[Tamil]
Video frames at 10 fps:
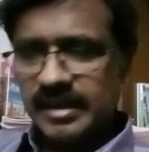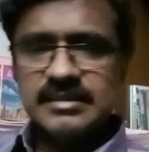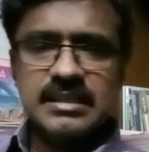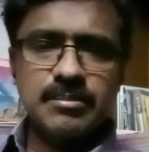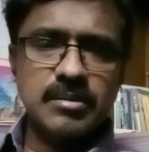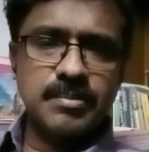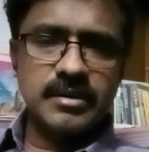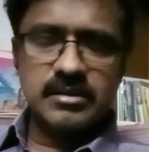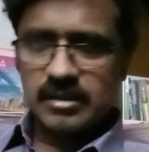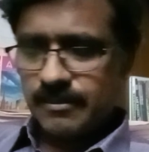எக்ஸாம்பிள்
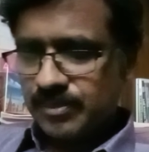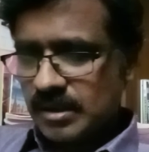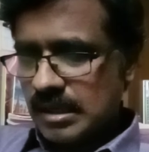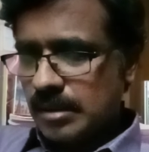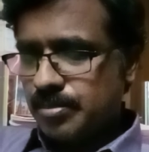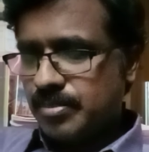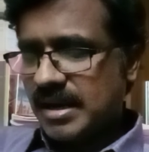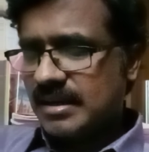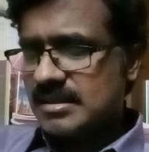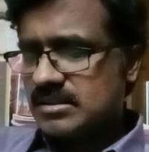பார்த்தீங்கன்னா
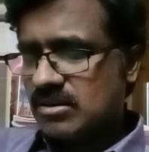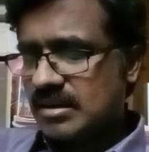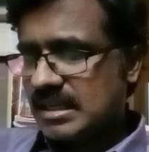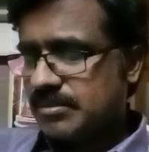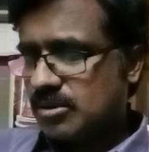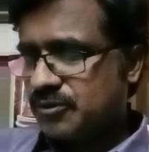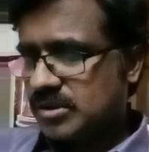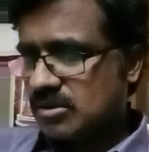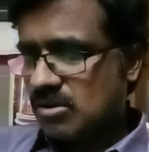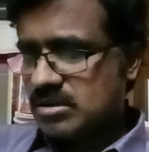பேரண்ட்ஸ் ஆர் லயபிள்
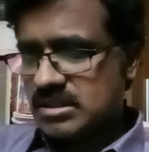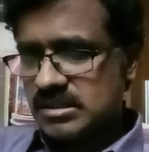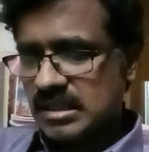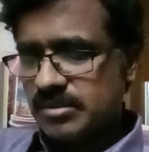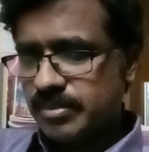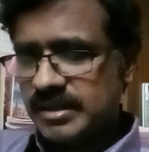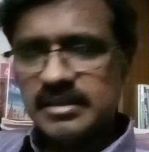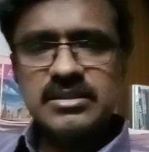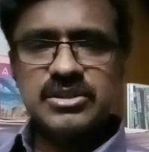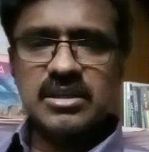ஃபார் த ராங்ஸ் டன் பை
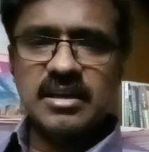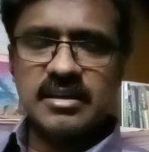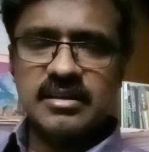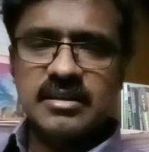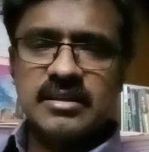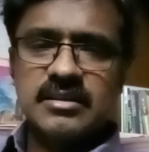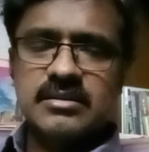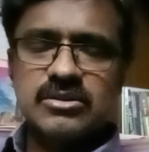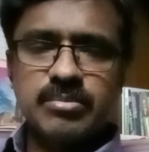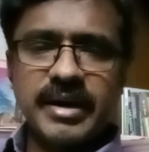த சில்ட்ரன்
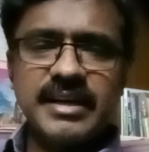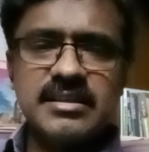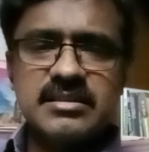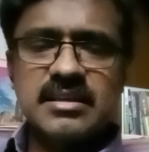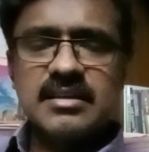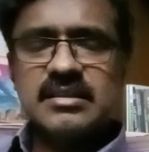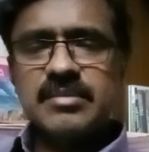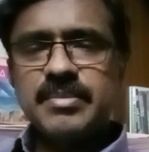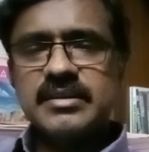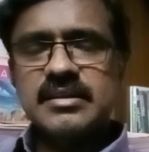ஸோ மைனர்
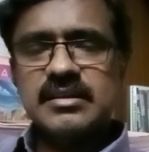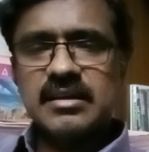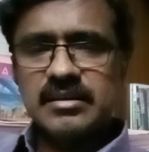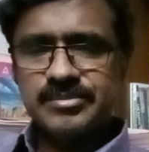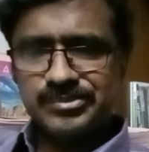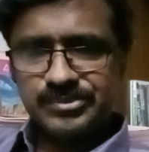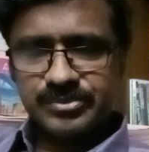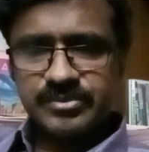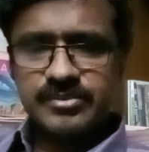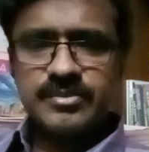சில்ட்ரன்ஸ்லாம் பார்த்தீங்கன்னா
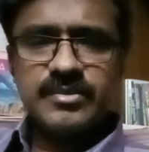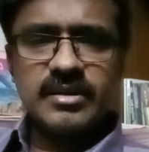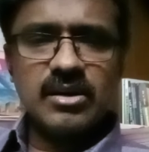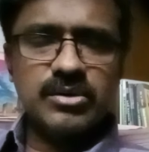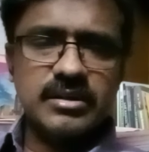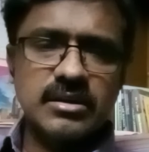அவங்க